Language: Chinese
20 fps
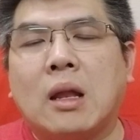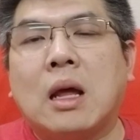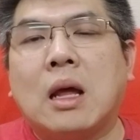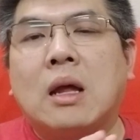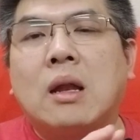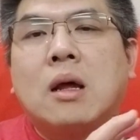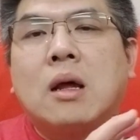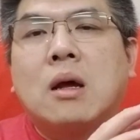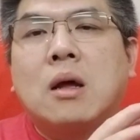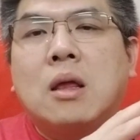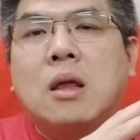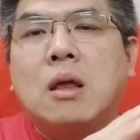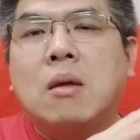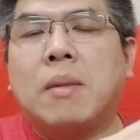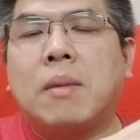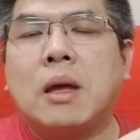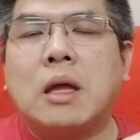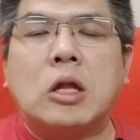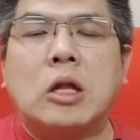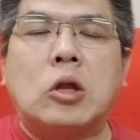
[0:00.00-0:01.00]
他那个
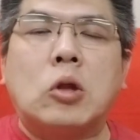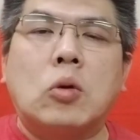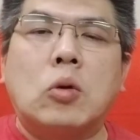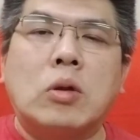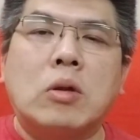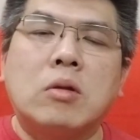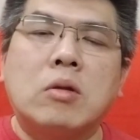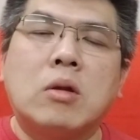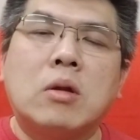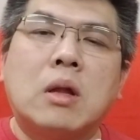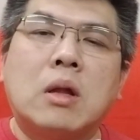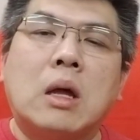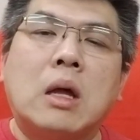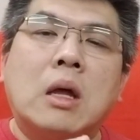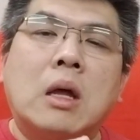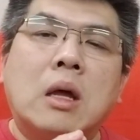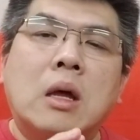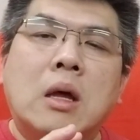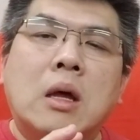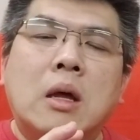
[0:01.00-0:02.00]
eBay store， 就是他
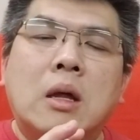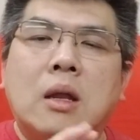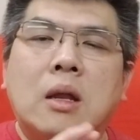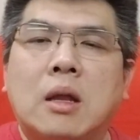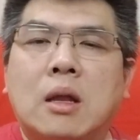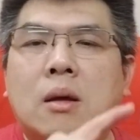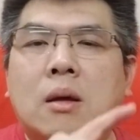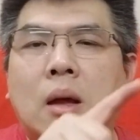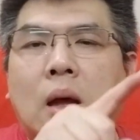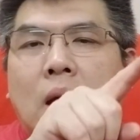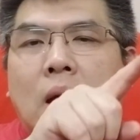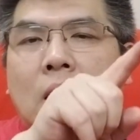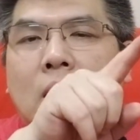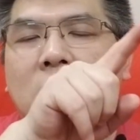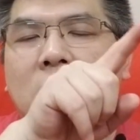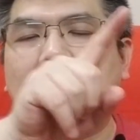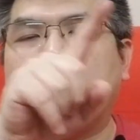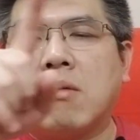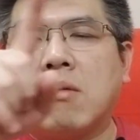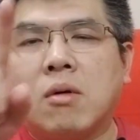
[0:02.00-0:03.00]
你的啊、呃、
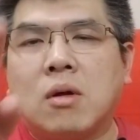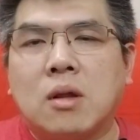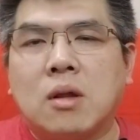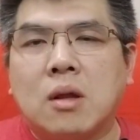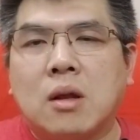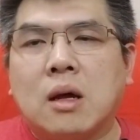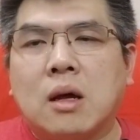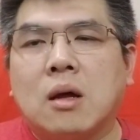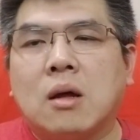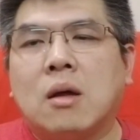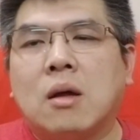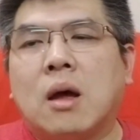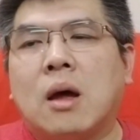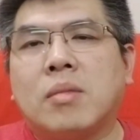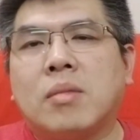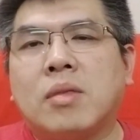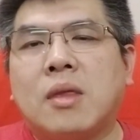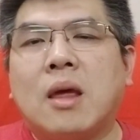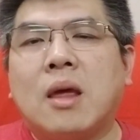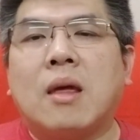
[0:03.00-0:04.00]
上网的那个
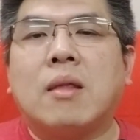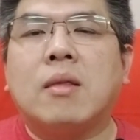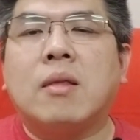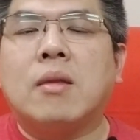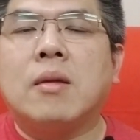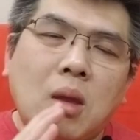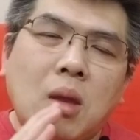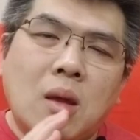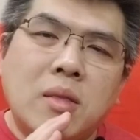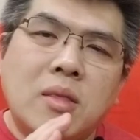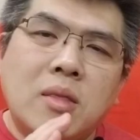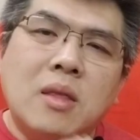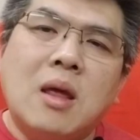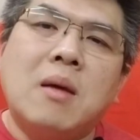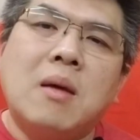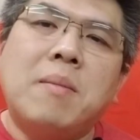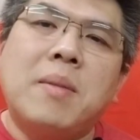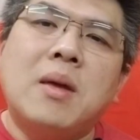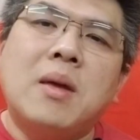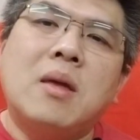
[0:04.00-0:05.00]
店，
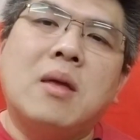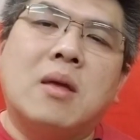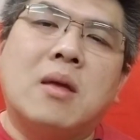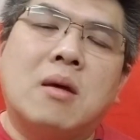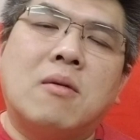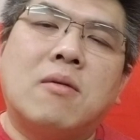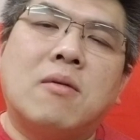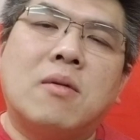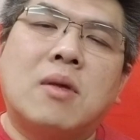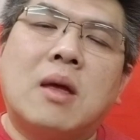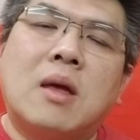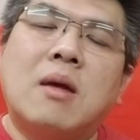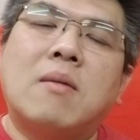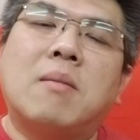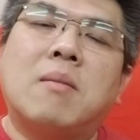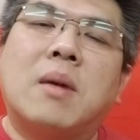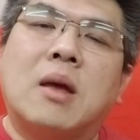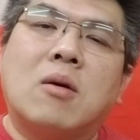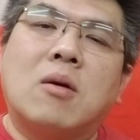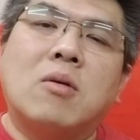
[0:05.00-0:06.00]
那边也要在
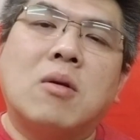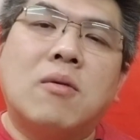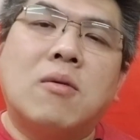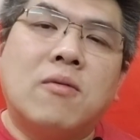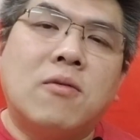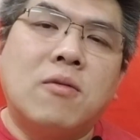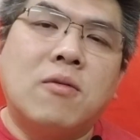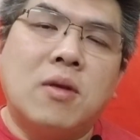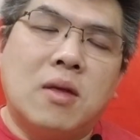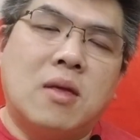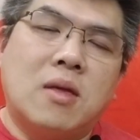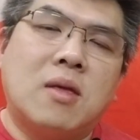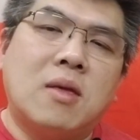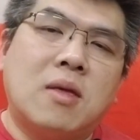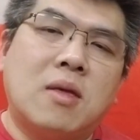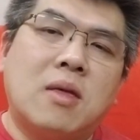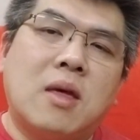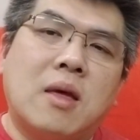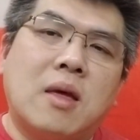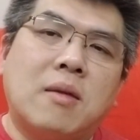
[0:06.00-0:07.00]
每个月付一次
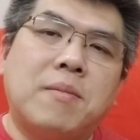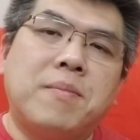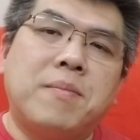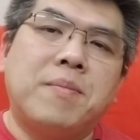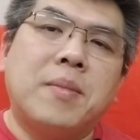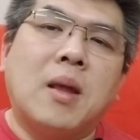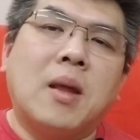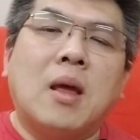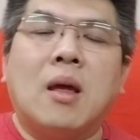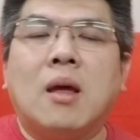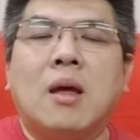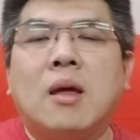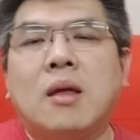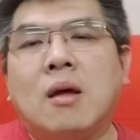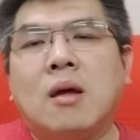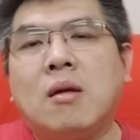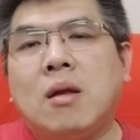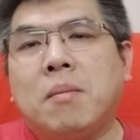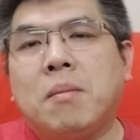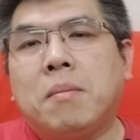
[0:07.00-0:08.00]
钱。
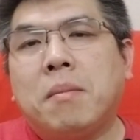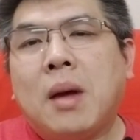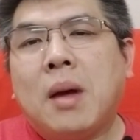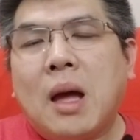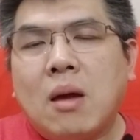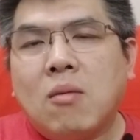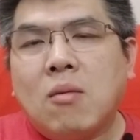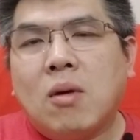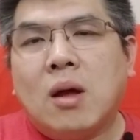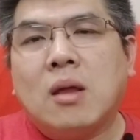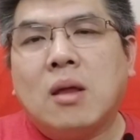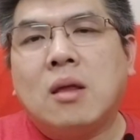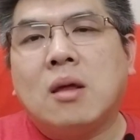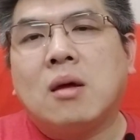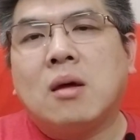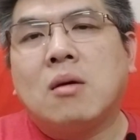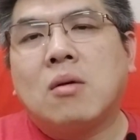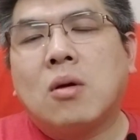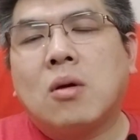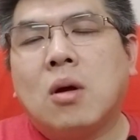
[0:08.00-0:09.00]
然后你卖完以
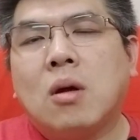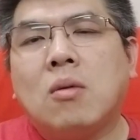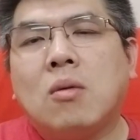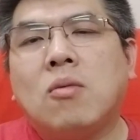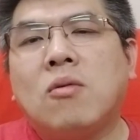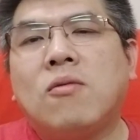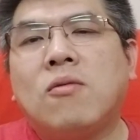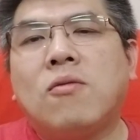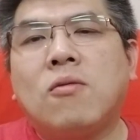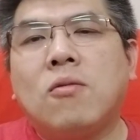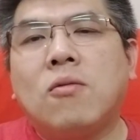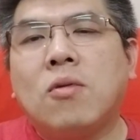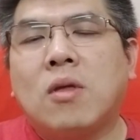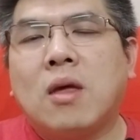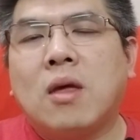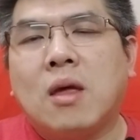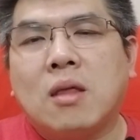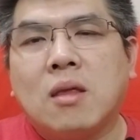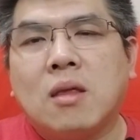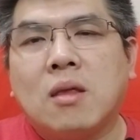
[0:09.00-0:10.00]
后，客户付
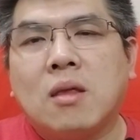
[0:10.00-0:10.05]
钱，